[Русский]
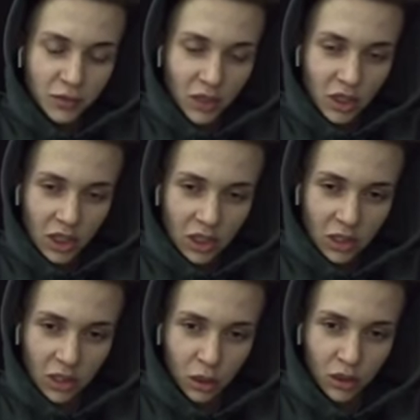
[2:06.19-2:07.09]
Сейчас я
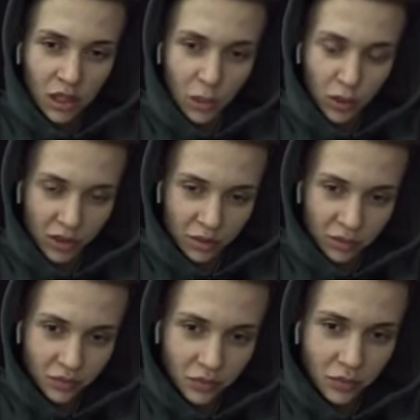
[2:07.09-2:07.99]
нахожусь на работе.
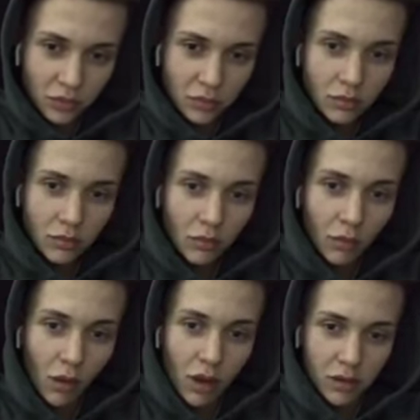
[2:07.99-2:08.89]

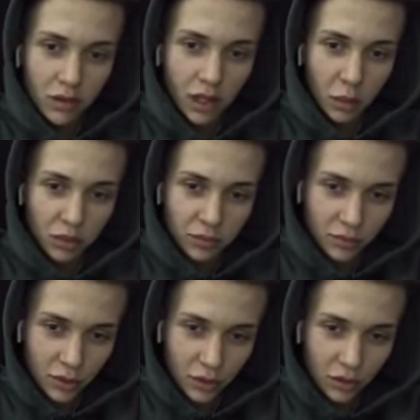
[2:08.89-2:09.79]
Декабрь,
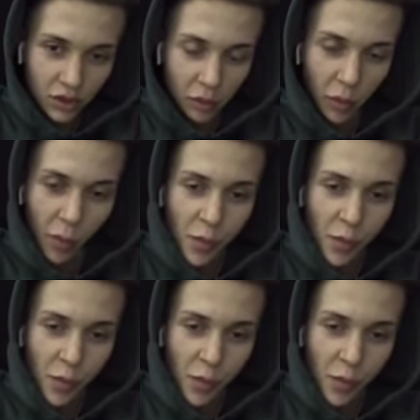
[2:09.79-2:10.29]
тяжелое время.